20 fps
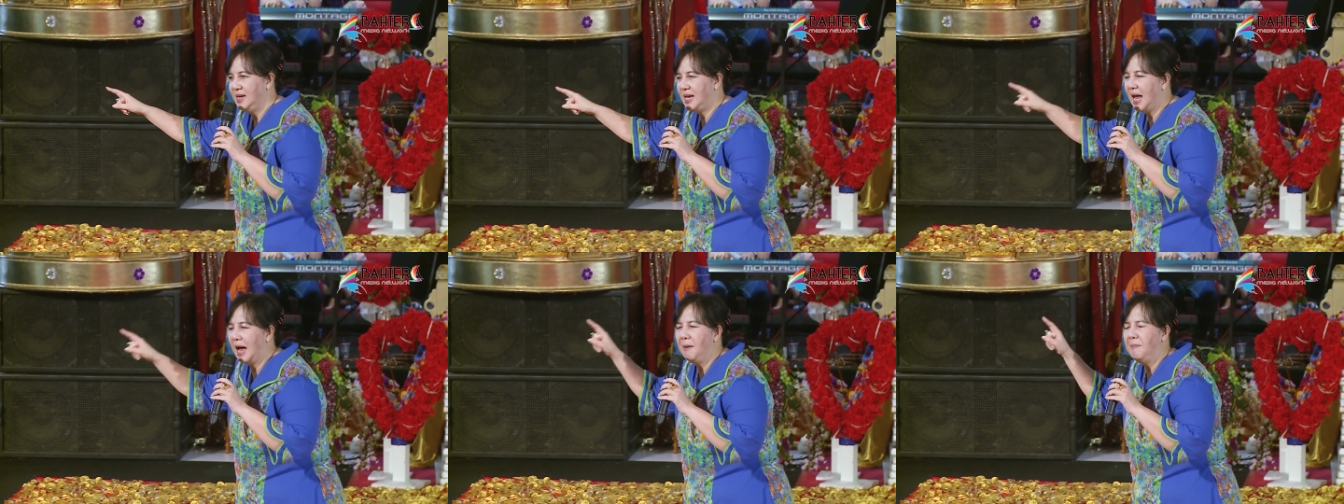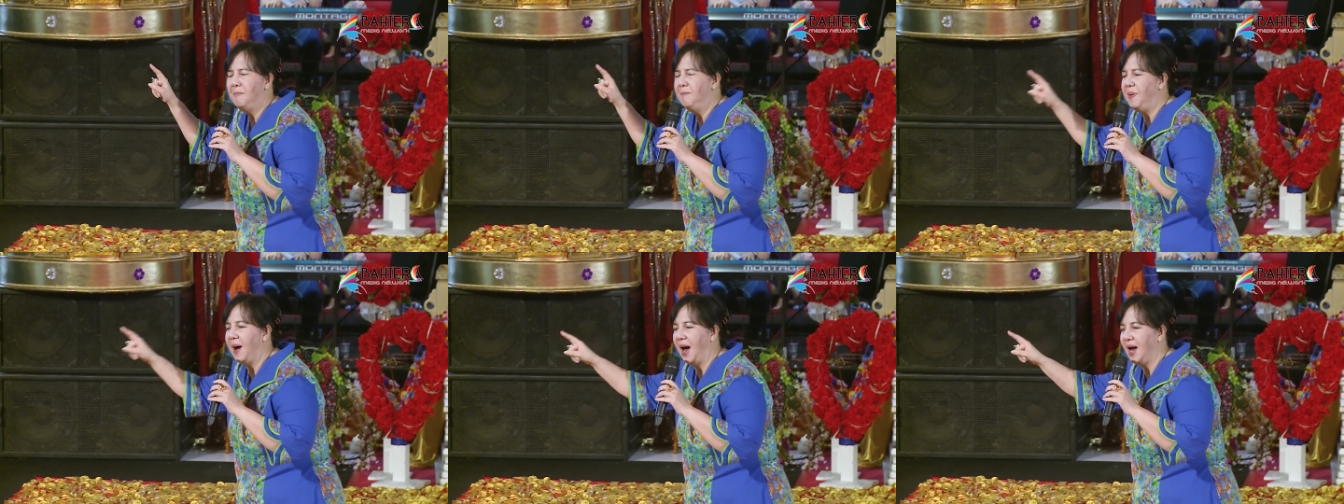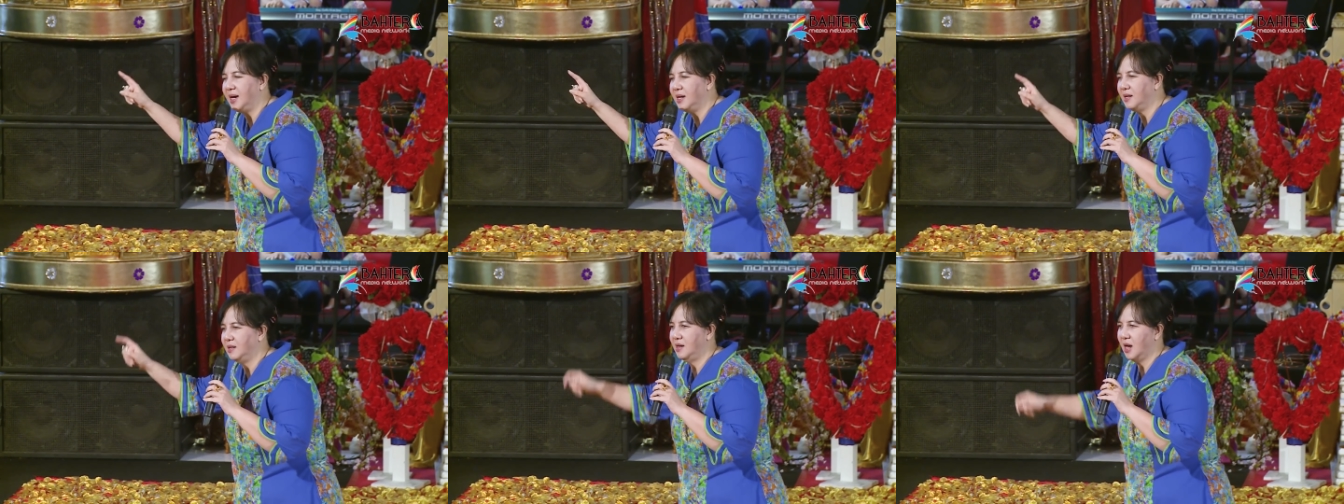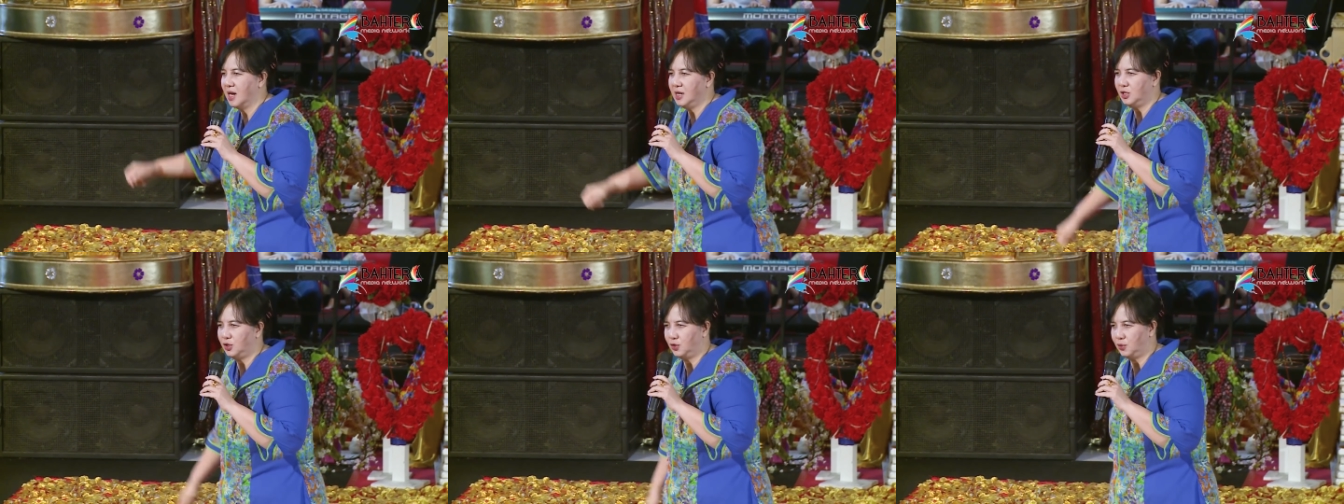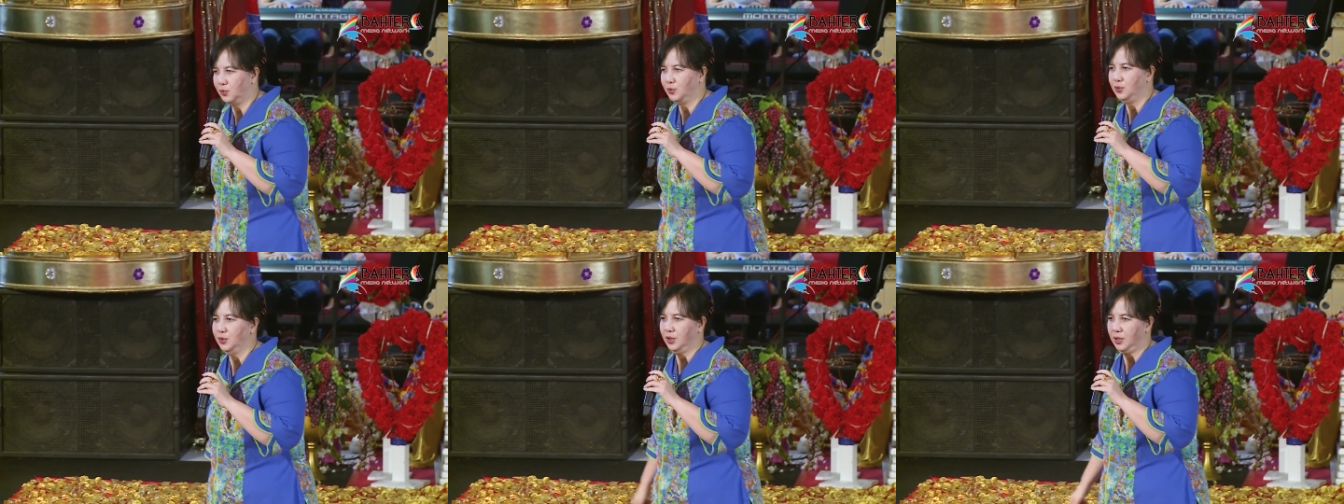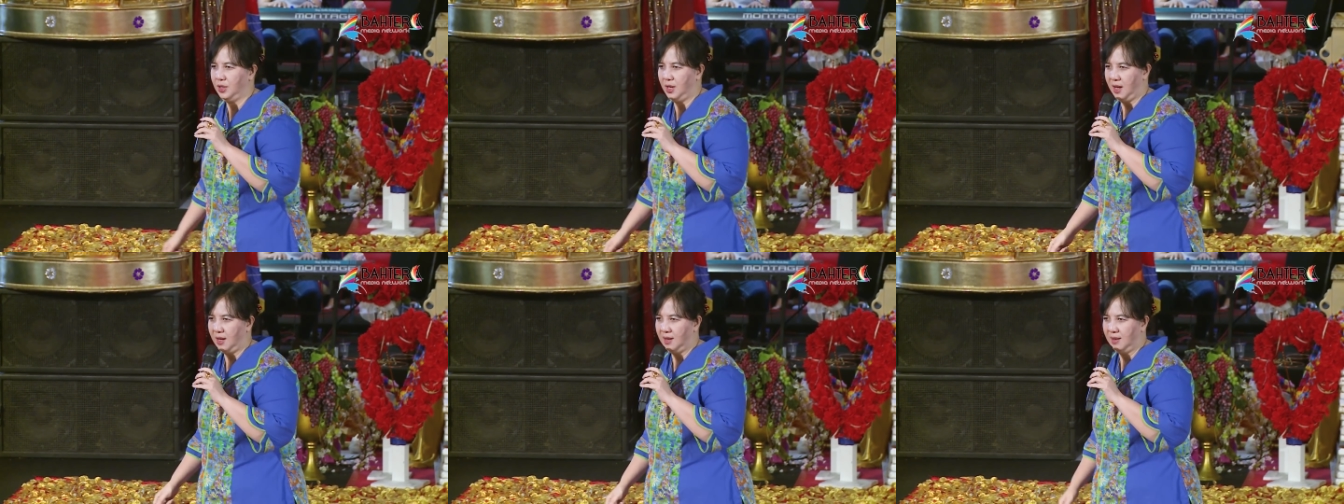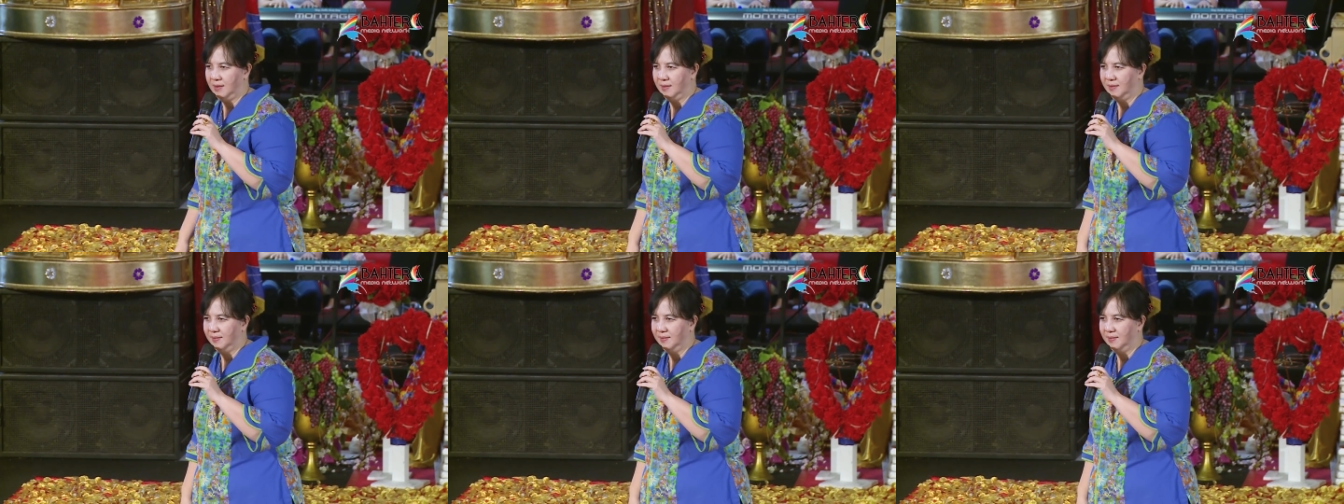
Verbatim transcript: yang baik dari sudutnya.